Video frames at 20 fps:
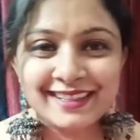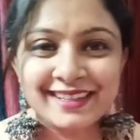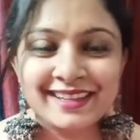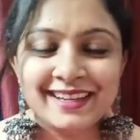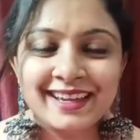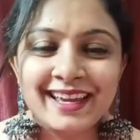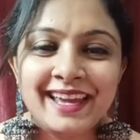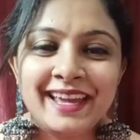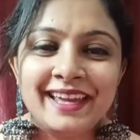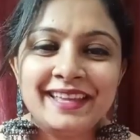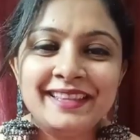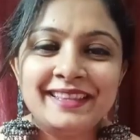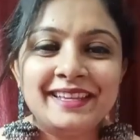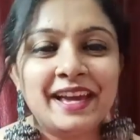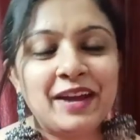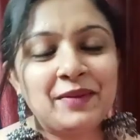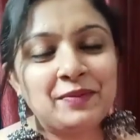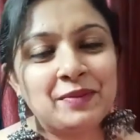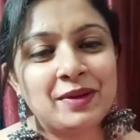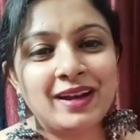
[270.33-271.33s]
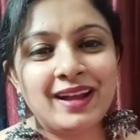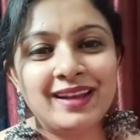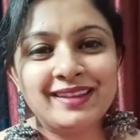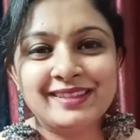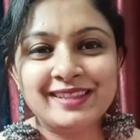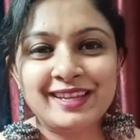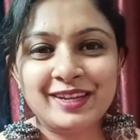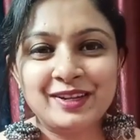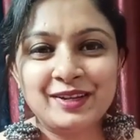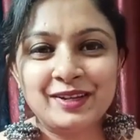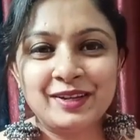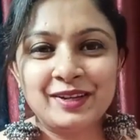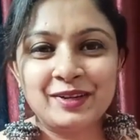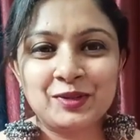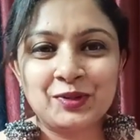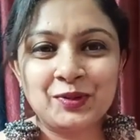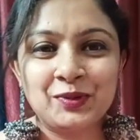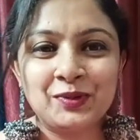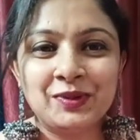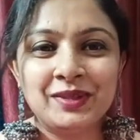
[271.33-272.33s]
এই দিয়ে আমার আজকের
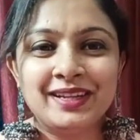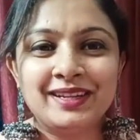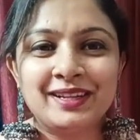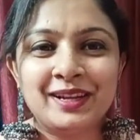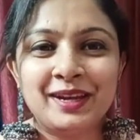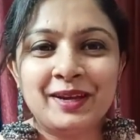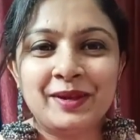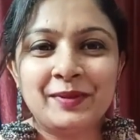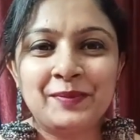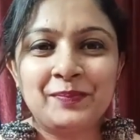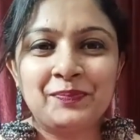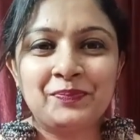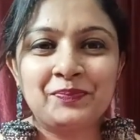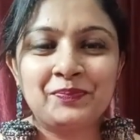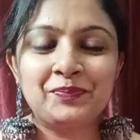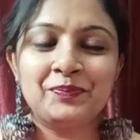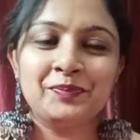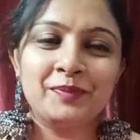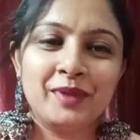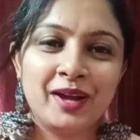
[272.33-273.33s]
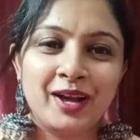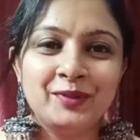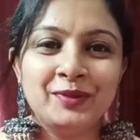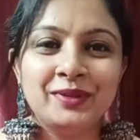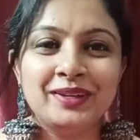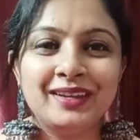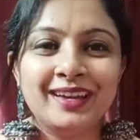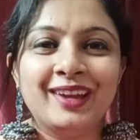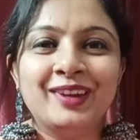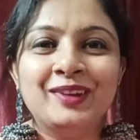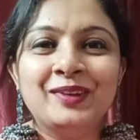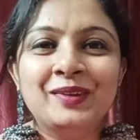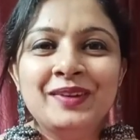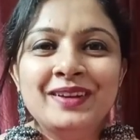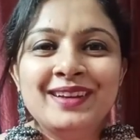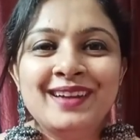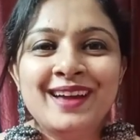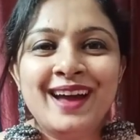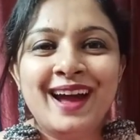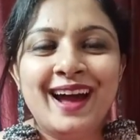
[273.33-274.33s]
সন্ধেটা ভালোই গেল
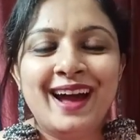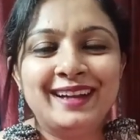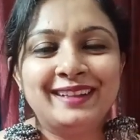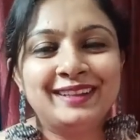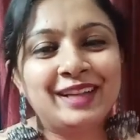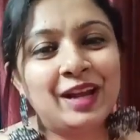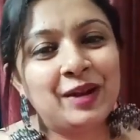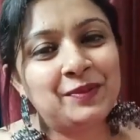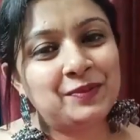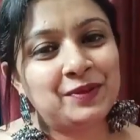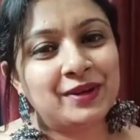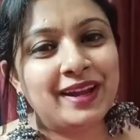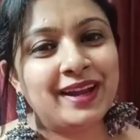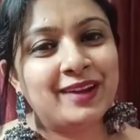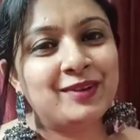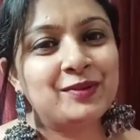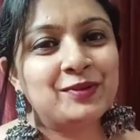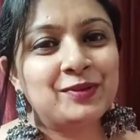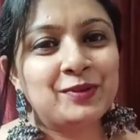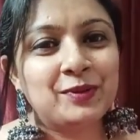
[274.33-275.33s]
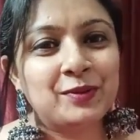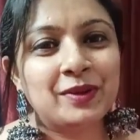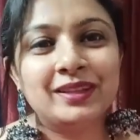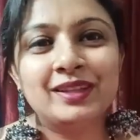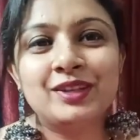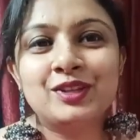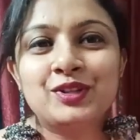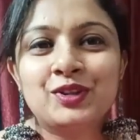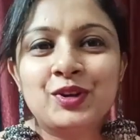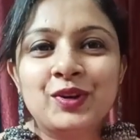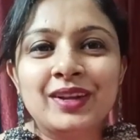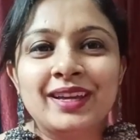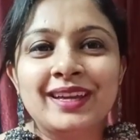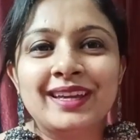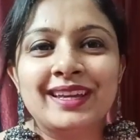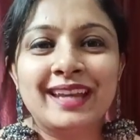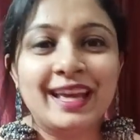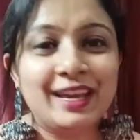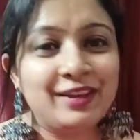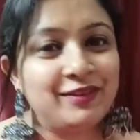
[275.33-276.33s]
আর তারপরে এখন তোমাদের সঙ্গে
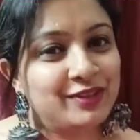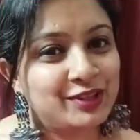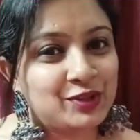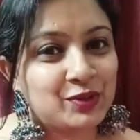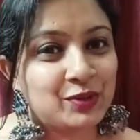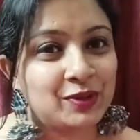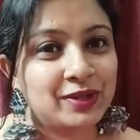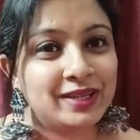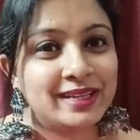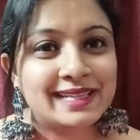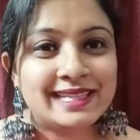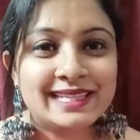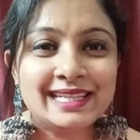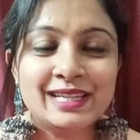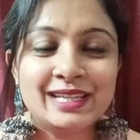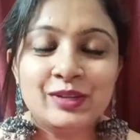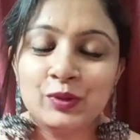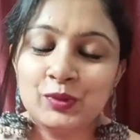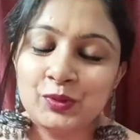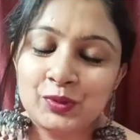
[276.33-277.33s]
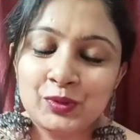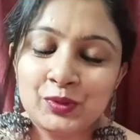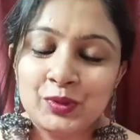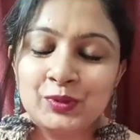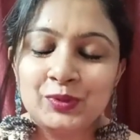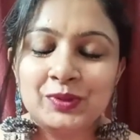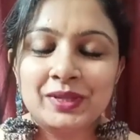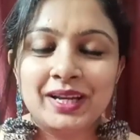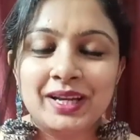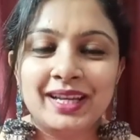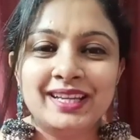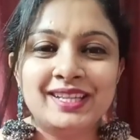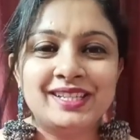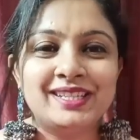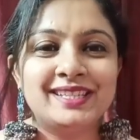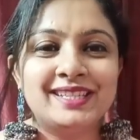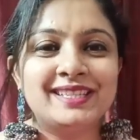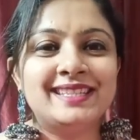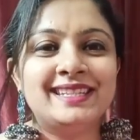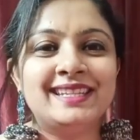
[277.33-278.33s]
লাইভে চলে এসেছি নতুন নতুন কালেকশনস
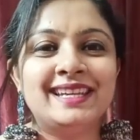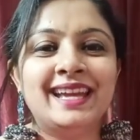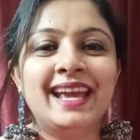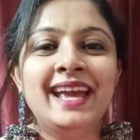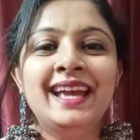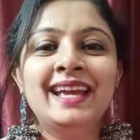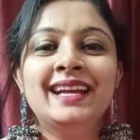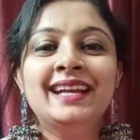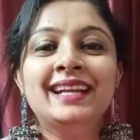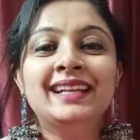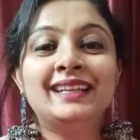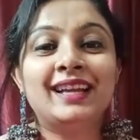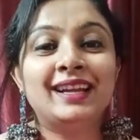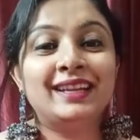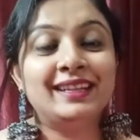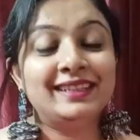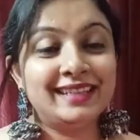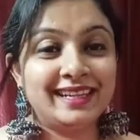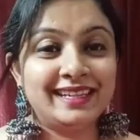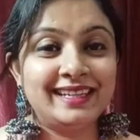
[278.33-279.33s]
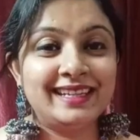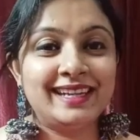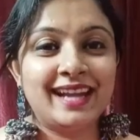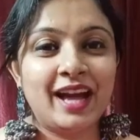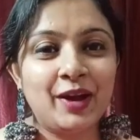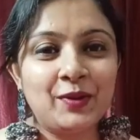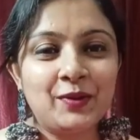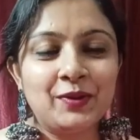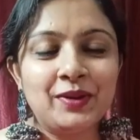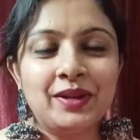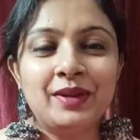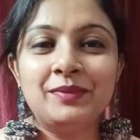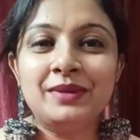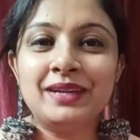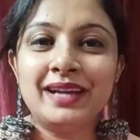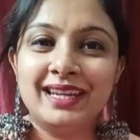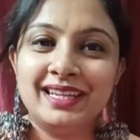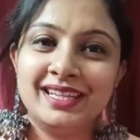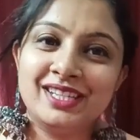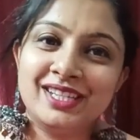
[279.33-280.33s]
নিয়ে তাহলে দেরি না করে আমি
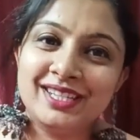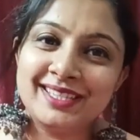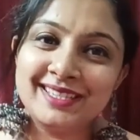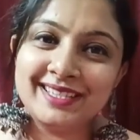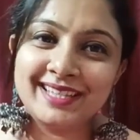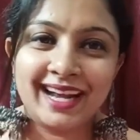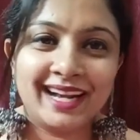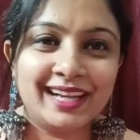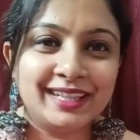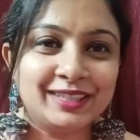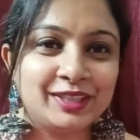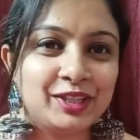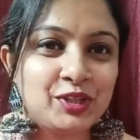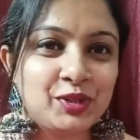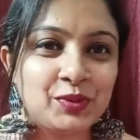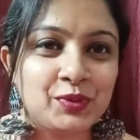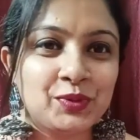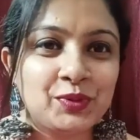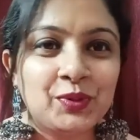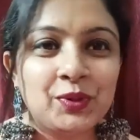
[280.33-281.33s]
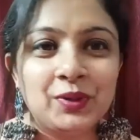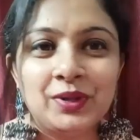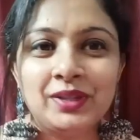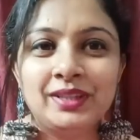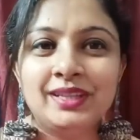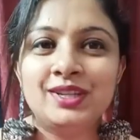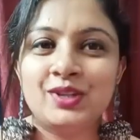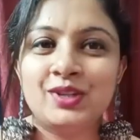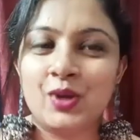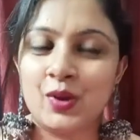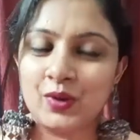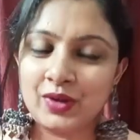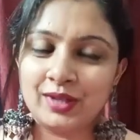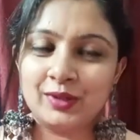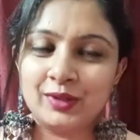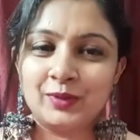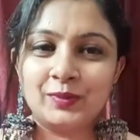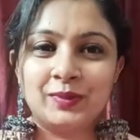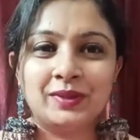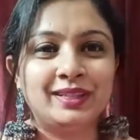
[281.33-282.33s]
কালেকশনস দেখাতে শুরু করে দিই সঙ্গে
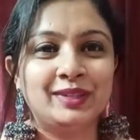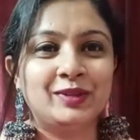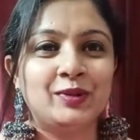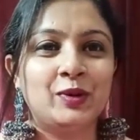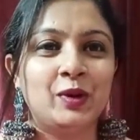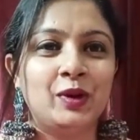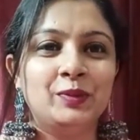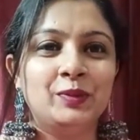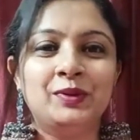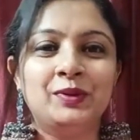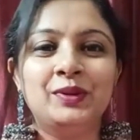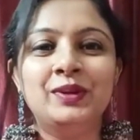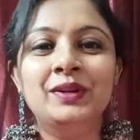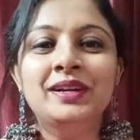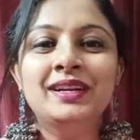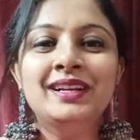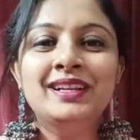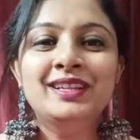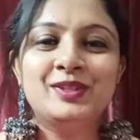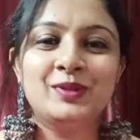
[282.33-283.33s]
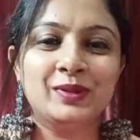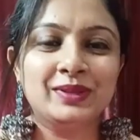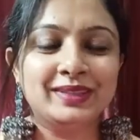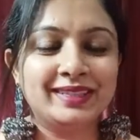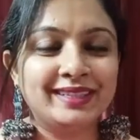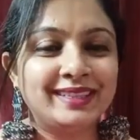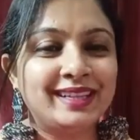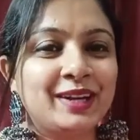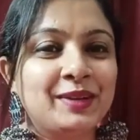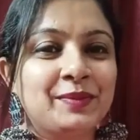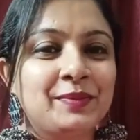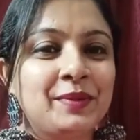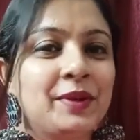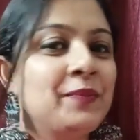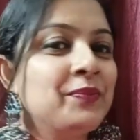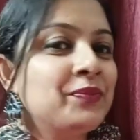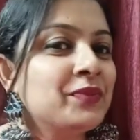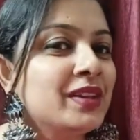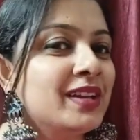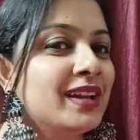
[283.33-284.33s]
তোমাদের গল্প চলতে থাকবে
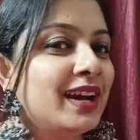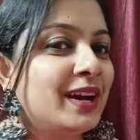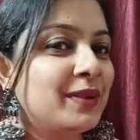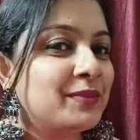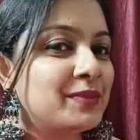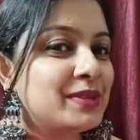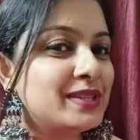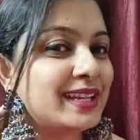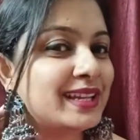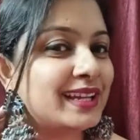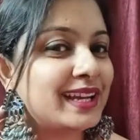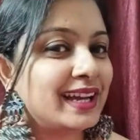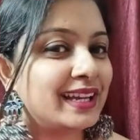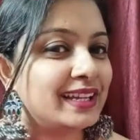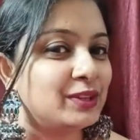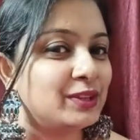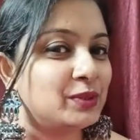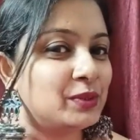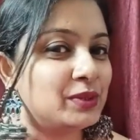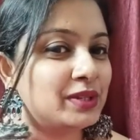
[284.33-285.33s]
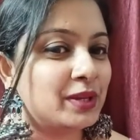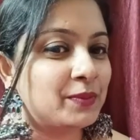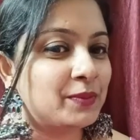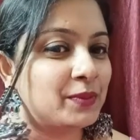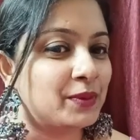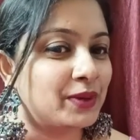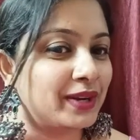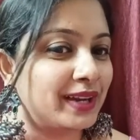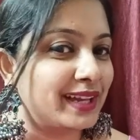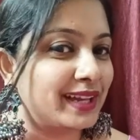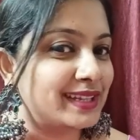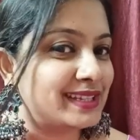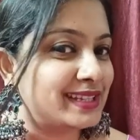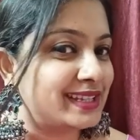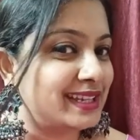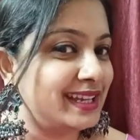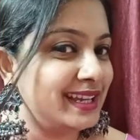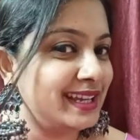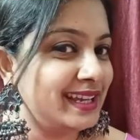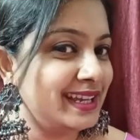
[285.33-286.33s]
আমি যে কানের দুলটা পরে আছি
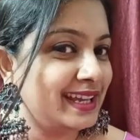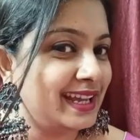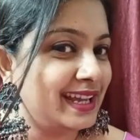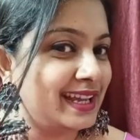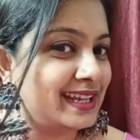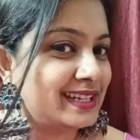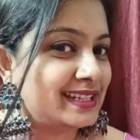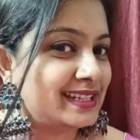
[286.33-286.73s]
এটা